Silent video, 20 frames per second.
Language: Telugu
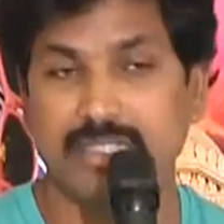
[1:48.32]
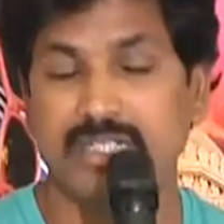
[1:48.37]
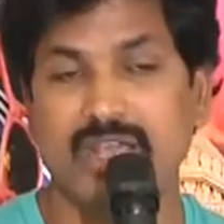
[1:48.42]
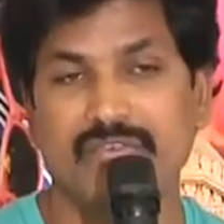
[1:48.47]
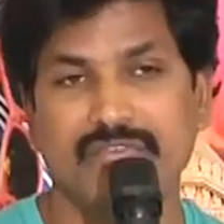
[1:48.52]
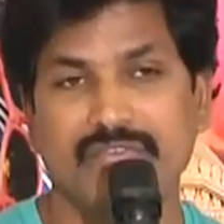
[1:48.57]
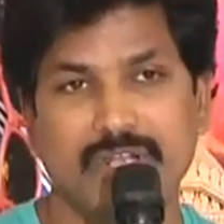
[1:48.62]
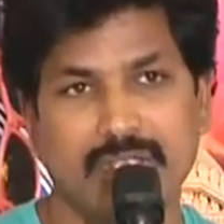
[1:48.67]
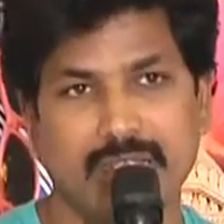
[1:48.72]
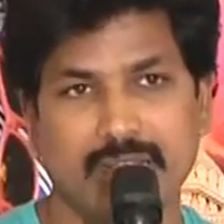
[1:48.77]

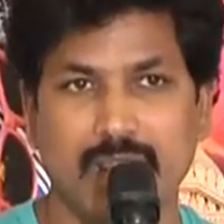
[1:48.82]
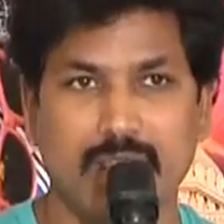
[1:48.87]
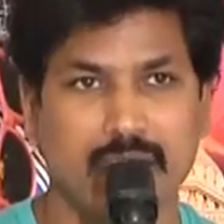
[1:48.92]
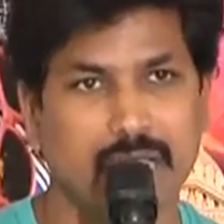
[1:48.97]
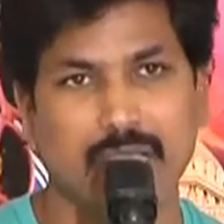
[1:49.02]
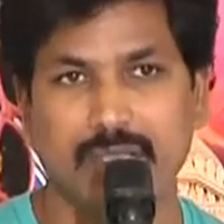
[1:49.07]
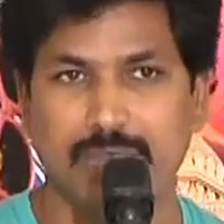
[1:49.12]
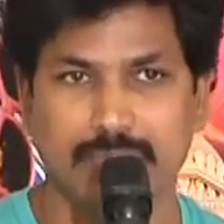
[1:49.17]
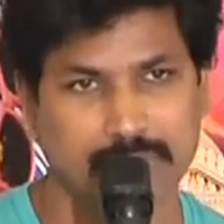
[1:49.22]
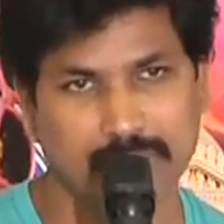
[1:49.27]
డెఫినెట్గా
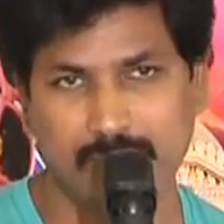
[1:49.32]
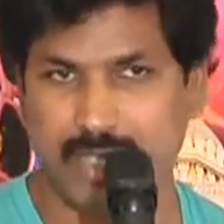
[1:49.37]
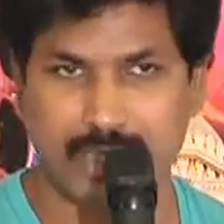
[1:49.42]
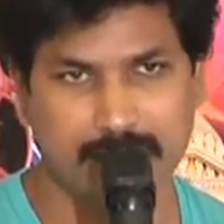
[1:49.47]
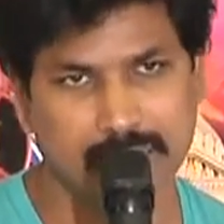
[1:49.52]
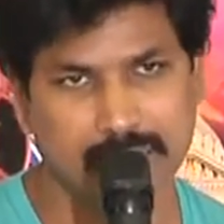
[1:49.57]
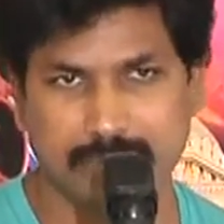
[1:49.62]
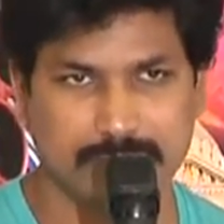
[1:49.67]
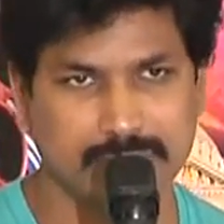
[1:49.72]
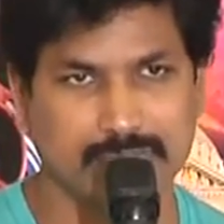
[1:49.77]
వీఆర్
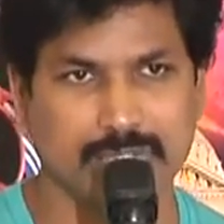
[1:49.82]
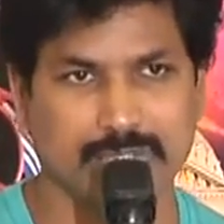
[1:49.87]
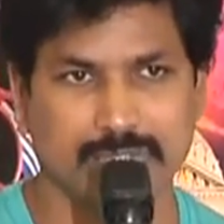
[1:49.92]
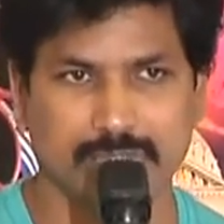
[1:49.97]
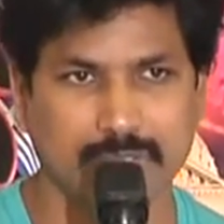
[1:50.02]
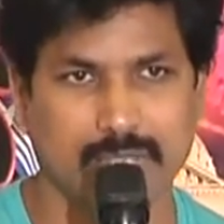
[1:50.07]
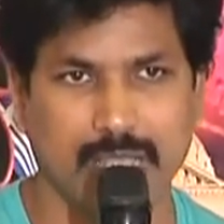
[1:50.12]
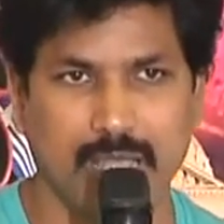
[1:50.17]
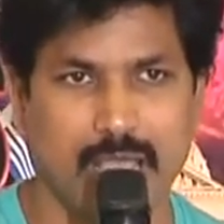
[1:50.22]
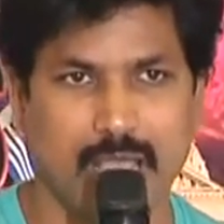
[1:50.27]

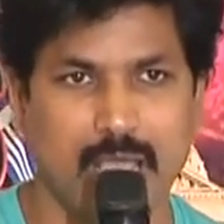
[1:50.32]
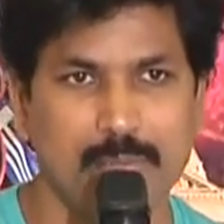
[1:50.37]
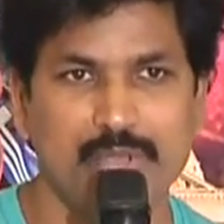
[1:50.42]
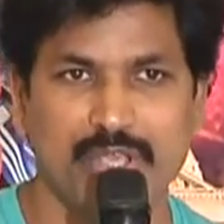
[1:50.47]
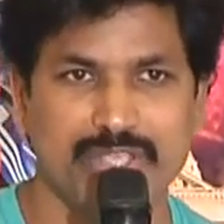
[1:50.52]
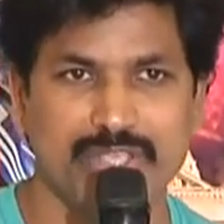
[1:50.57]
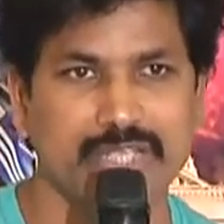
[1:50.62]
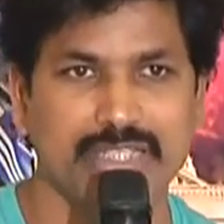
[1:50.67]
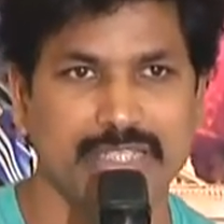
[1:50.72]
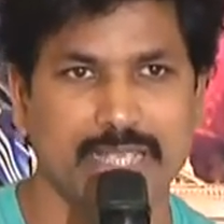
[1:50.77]

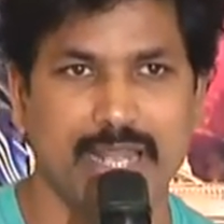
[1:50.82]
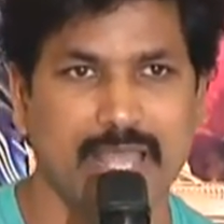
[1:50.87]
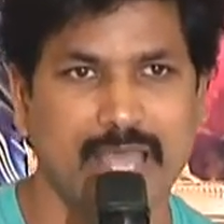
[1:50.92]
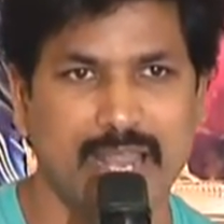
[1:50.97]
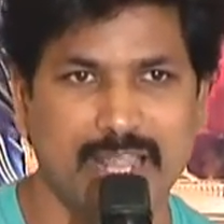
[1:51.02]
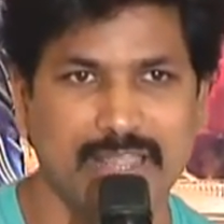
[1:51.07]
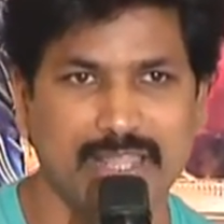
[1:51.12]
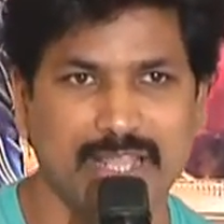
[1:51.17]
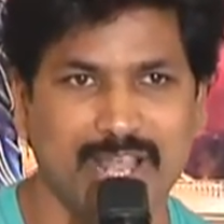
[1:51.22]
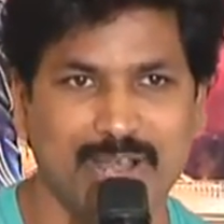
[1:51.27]
ఆబ్వియస్గా చాలా
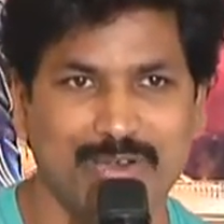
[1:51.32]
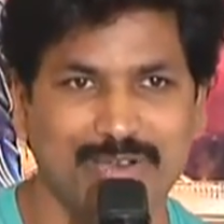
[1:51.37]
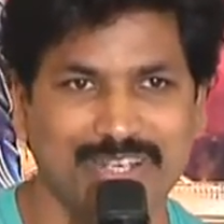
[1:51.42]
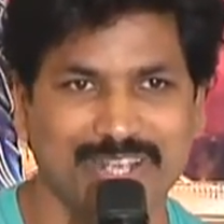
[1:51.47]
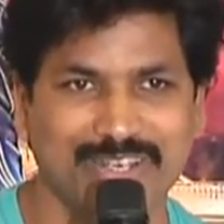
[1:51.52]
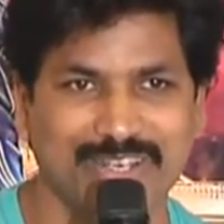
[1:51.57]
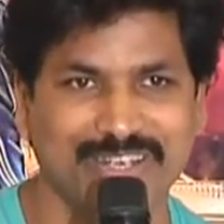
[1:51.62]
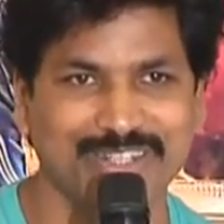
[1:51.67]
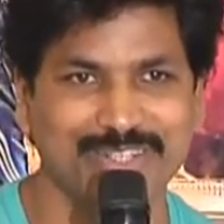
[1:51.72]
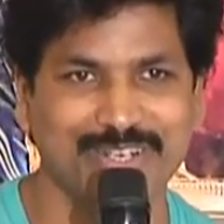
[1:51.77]
ఆనందంగా
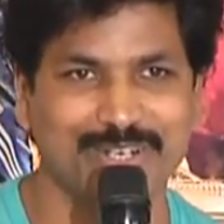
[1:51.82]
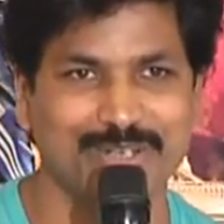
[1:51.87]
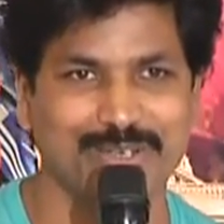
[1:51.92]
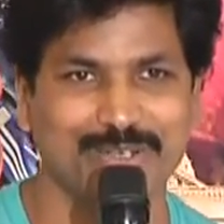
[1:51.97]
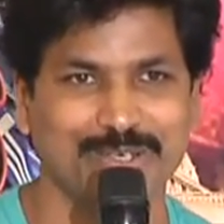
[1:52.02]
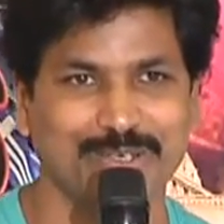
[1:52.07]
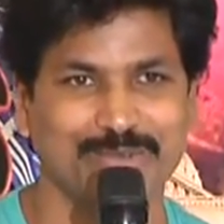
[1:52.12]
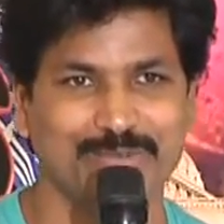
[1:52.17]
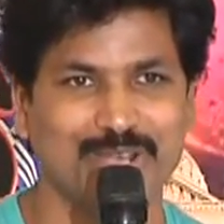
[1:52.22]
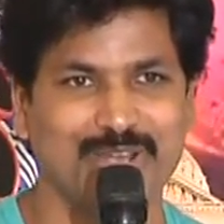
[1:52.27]
ఉంటాం అందులో
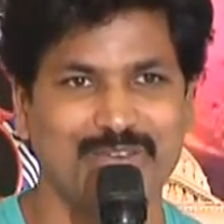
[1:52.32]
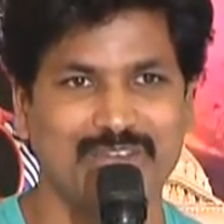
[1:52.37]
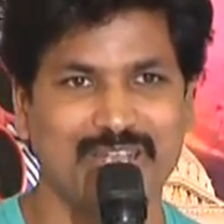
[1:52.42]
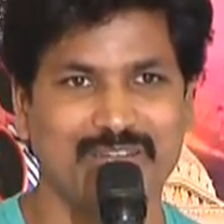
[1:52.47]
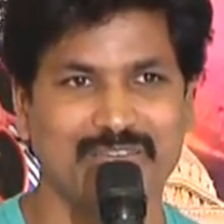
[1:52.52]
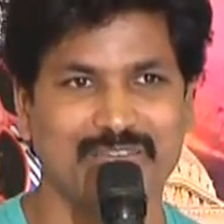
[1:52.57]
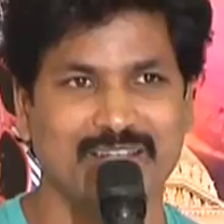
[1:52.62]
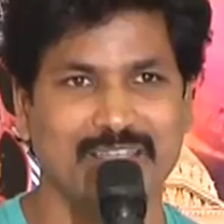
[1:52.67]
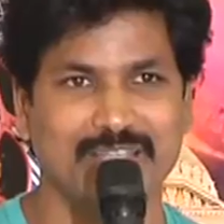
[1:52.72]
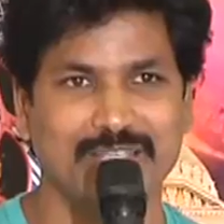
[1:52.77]

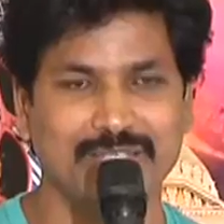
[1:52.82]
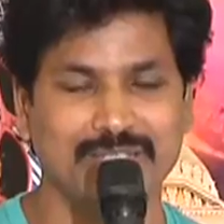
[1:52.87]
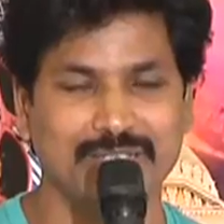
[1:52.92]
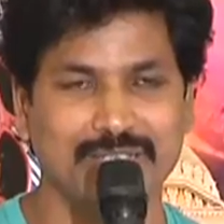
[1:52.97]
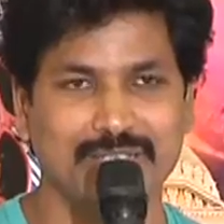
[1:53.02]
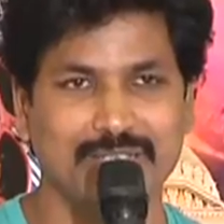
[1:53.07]
ముఖమాటమే లేదు